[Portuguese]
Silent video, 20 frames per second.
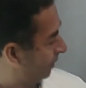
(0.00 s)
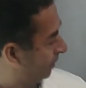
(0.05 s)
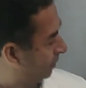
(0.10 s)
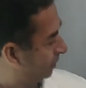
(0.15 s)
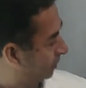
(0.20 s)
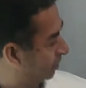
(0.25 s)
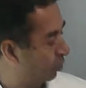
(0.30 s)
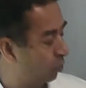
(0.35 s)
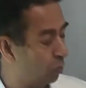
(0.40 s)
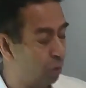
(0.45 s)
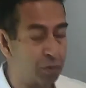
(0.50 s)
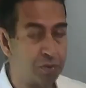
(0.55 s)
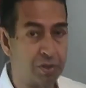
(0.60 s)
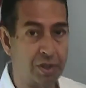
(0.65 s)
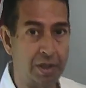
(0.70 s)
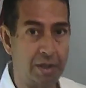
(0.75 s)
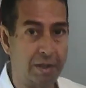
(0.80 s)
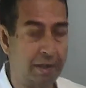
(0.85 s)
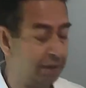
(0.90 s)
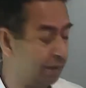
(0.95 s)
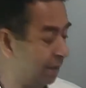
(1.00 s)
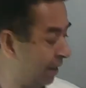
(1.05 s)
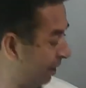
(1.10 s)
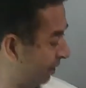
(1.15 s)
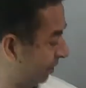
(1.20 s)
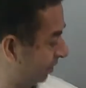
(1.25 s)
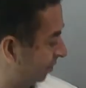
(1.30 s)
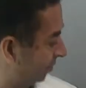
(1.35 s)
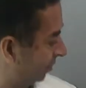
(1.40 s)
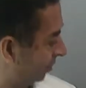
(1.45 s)
Então qual seria a
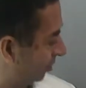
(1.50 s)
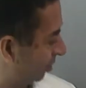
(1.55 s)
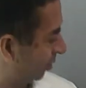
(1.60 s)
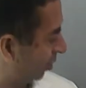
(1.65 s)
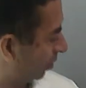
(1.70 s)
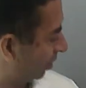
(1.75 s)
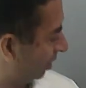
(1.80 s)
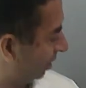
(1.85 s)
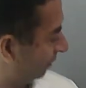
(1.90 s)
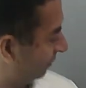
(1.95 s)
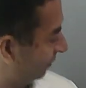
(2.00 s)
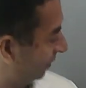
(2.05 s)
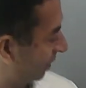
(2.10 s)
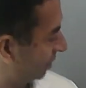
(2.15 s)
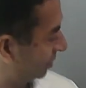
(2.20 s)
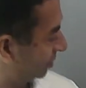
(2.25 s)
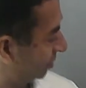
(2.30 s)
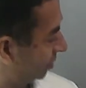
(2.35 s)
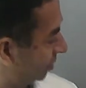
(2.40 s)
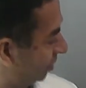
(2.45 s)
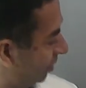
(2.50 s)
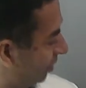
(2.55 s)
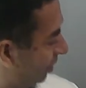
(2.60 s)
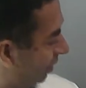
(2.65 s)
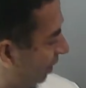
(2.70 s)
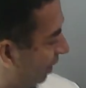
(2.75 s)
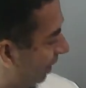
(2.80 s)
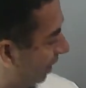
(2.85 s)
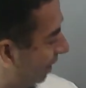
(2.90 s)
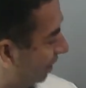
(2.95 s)
ideia? Olha a frase.
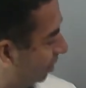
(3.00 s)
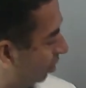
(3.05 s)
I